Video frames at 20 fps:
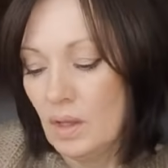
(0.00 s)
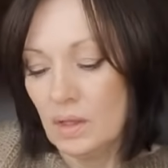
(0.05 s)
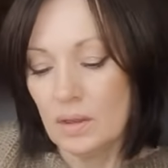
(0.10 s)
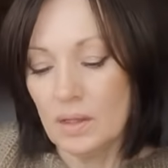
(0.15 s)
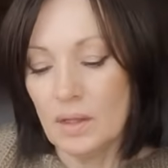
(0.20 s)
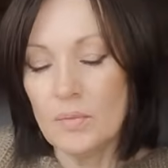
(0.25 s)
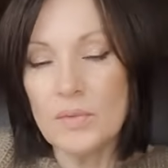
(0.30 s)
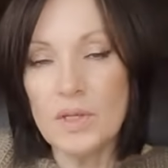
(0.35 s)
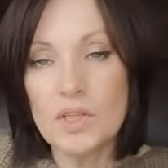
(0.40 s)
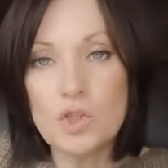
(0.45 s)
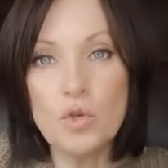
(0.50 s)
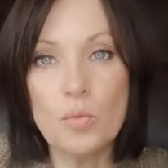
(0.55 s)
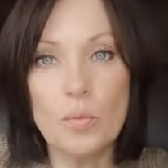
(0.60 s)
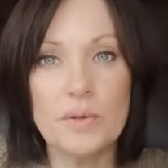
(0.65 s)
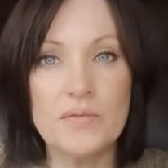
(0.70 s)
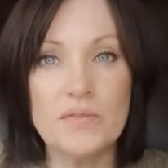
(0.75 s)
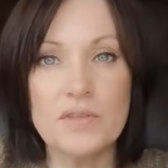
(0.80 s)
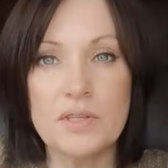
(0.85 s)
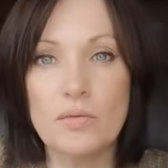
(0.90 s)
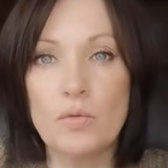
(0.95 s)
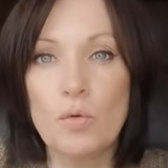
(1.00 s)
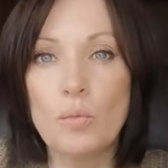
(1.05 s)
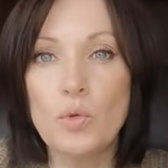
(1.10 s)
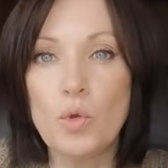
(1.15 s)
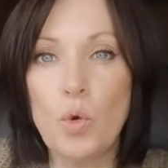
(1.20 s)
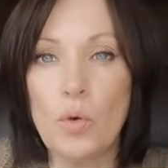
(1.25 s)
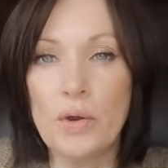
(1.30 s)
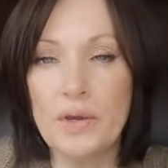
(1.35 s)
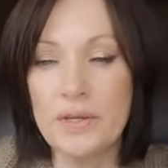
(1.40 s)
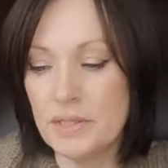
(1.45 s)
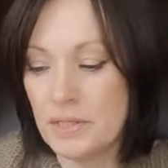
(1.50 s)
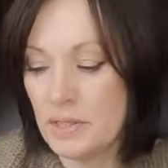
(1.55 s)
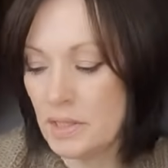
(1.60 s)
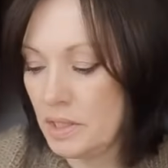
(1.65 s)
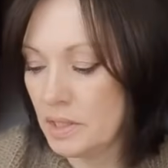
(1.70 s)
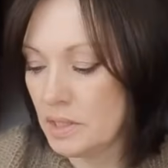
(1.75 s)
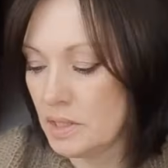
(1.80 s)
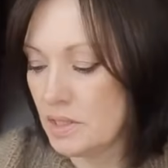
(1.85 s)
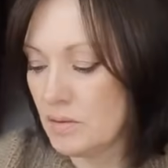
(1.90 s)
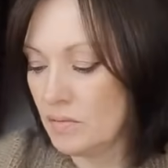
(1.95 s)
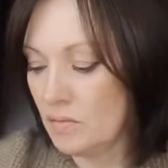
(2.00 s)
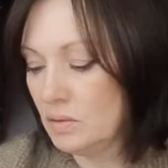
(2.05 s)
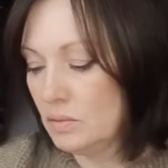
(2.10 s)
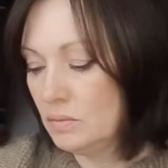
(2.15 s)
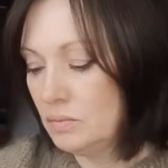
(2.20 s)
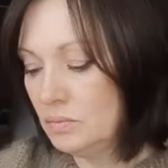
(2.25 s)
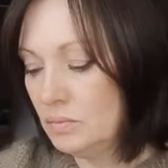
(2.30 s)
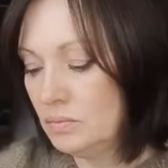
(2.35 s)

Там должно быть всего много интересного.